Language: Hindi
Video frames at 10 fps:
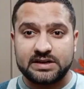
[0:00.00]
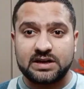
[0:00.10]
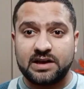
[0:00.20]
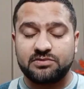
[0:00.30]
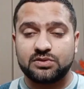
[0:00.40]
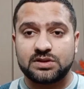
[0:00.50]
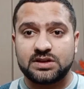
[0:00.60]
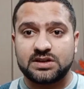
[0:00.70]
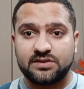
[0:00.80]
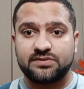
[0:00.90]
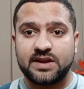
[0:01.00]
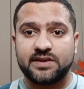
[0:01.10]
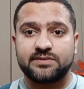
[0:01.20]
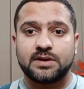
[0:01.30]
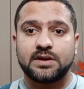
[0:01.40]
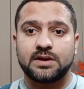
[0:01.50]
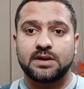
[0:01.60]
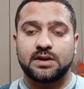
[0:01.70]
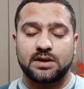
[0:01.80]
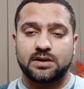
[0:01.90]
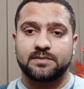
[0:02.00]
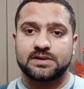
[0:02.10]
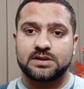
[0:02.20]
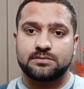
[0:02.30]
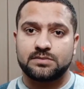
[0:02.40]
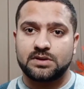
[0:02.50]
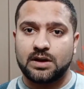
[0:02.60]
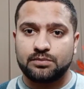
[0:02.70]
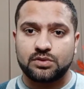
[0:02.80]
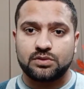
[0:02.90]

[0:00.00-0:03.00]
लाइफ होती है टफ़ लाइफ मतलब आपको